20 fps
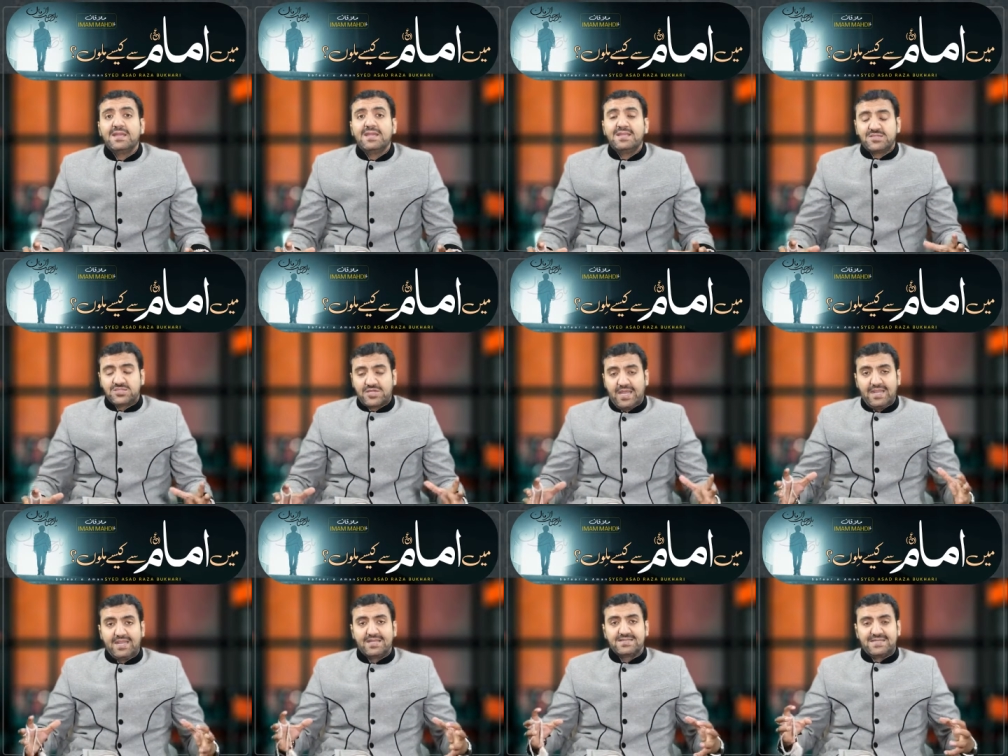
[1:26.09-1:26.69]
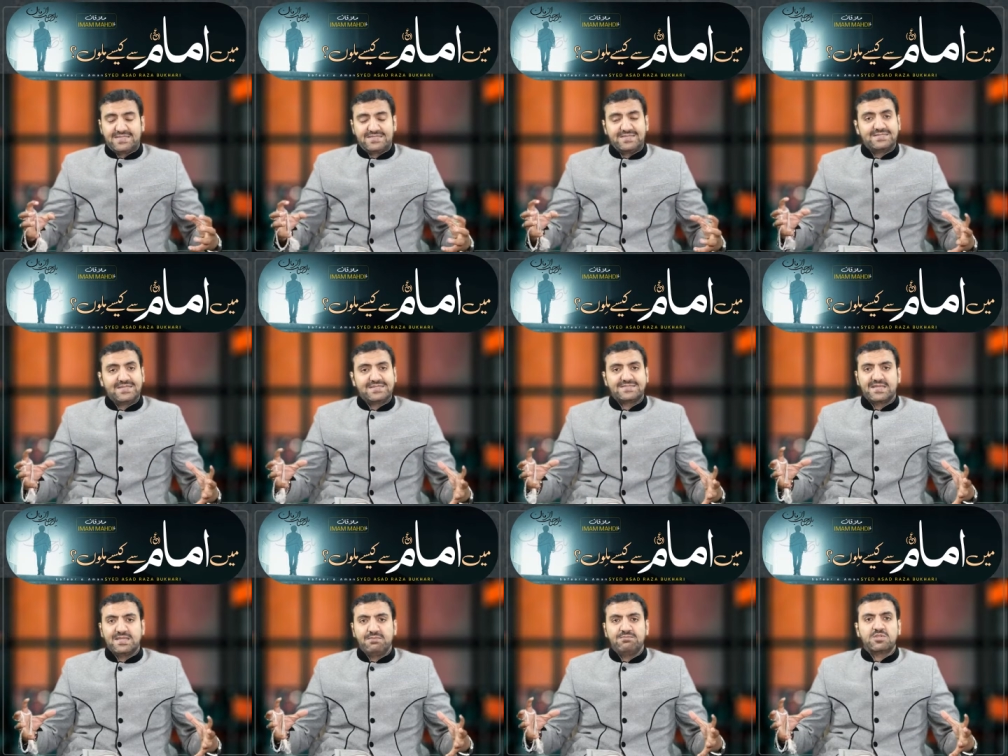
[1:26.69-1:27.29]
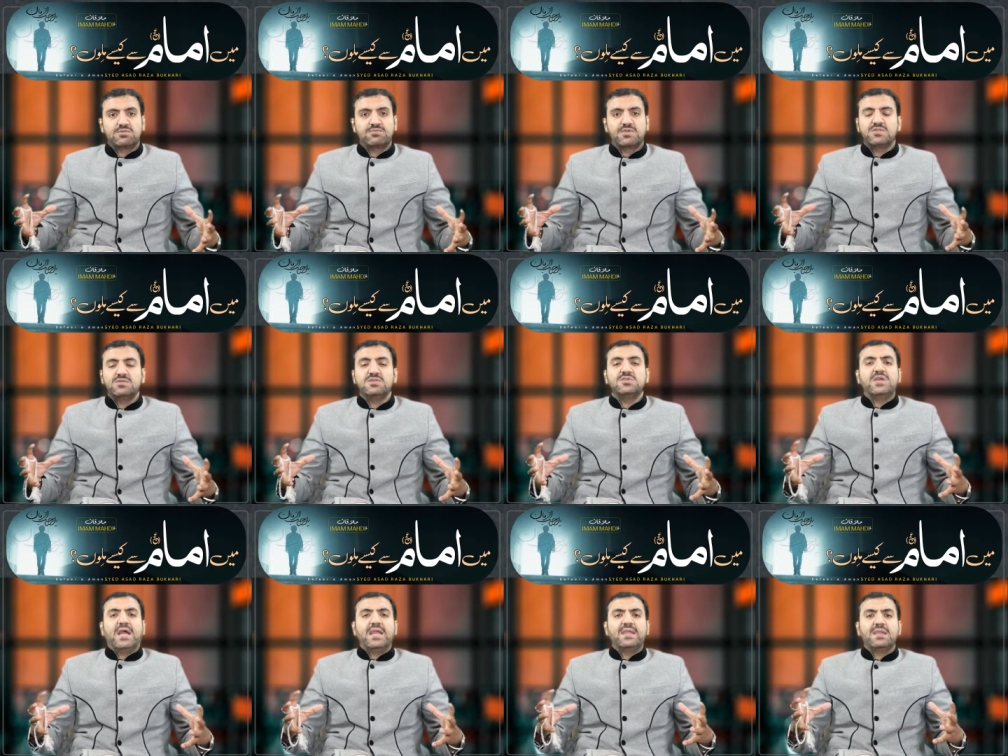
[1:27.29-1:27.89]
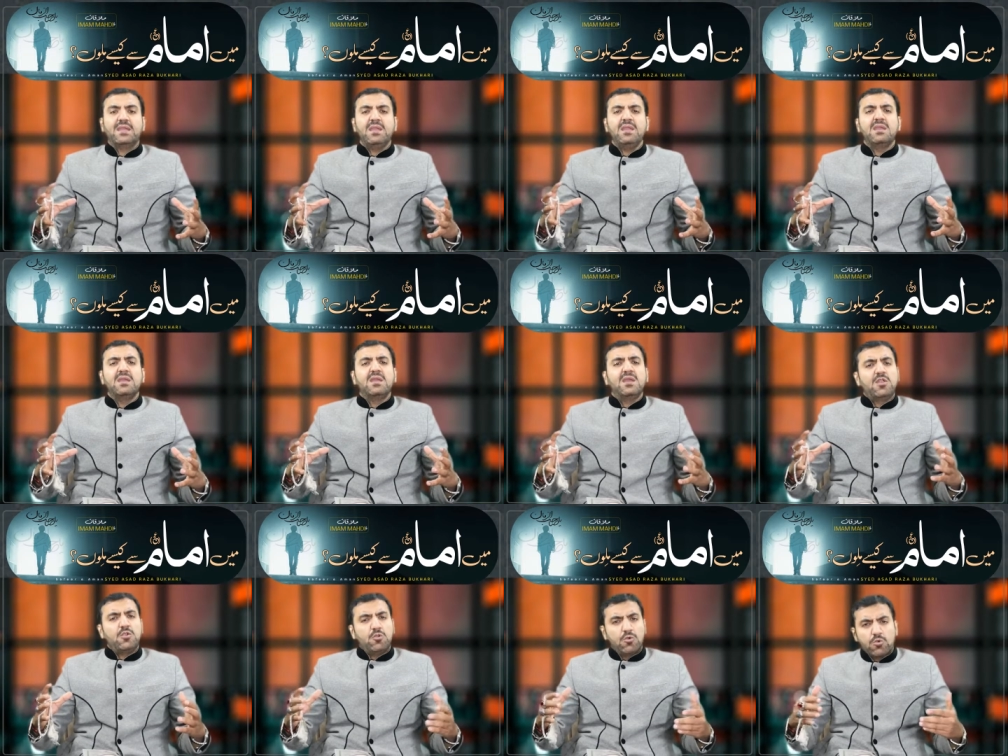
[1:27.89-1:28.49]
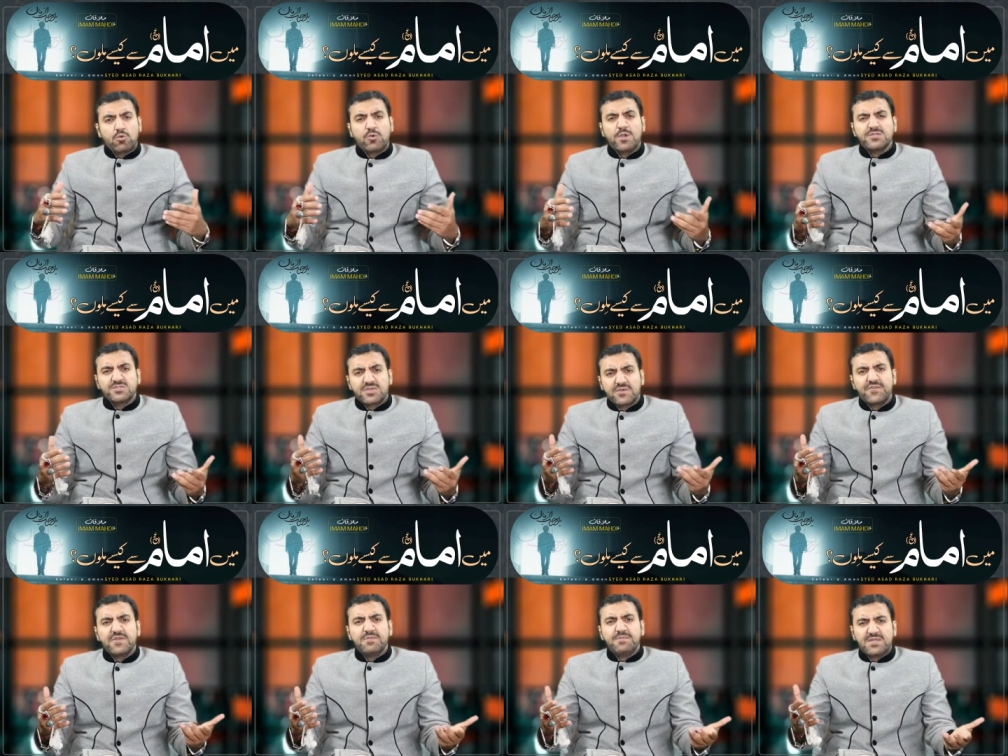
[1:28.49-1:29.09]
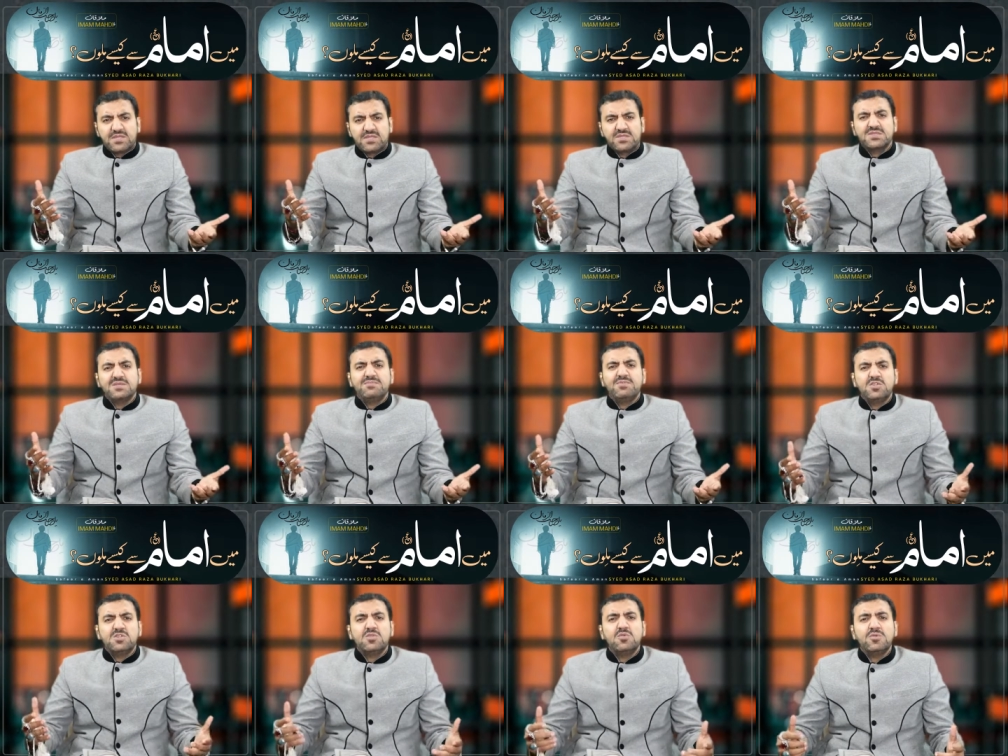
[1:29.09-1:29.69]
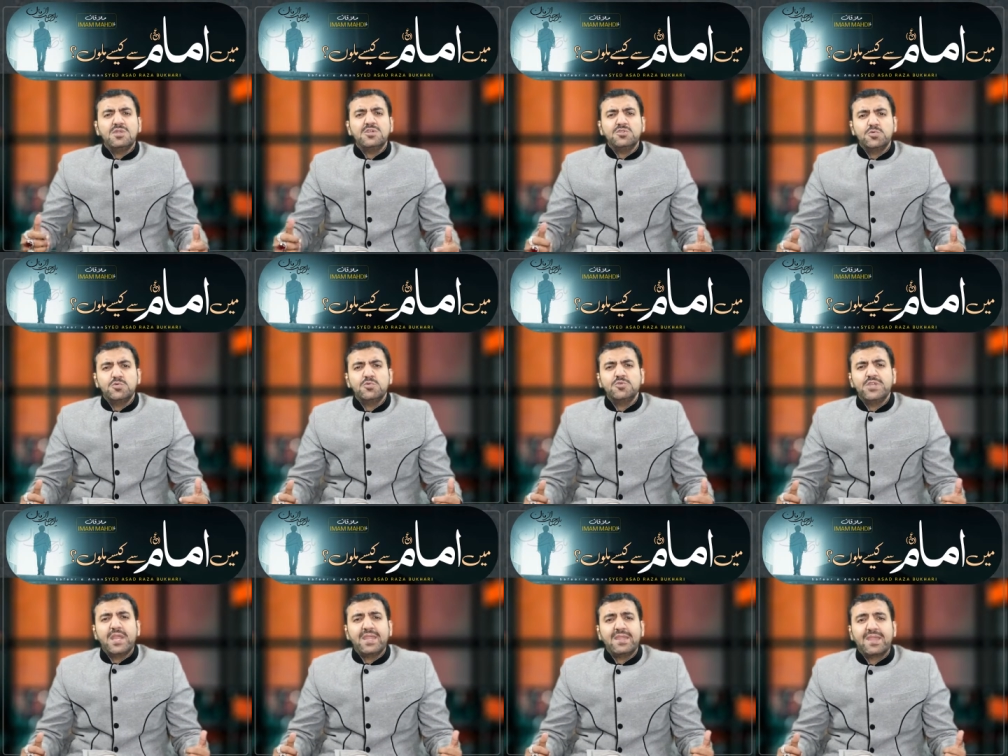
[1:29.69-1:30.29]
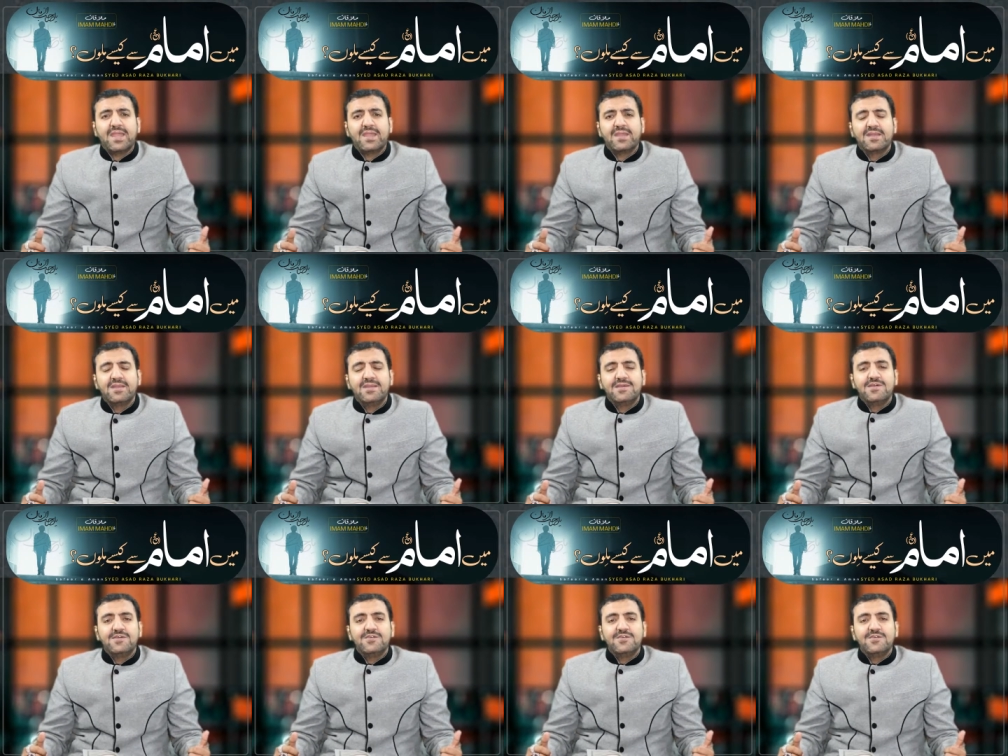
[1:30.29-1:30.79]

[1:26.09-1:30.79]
इन जैसे जैसे हिम्मत बढ़ती जाएगी लोगों के सफ़र बेहतर से बेहतर होना शुरू हो जाएंगे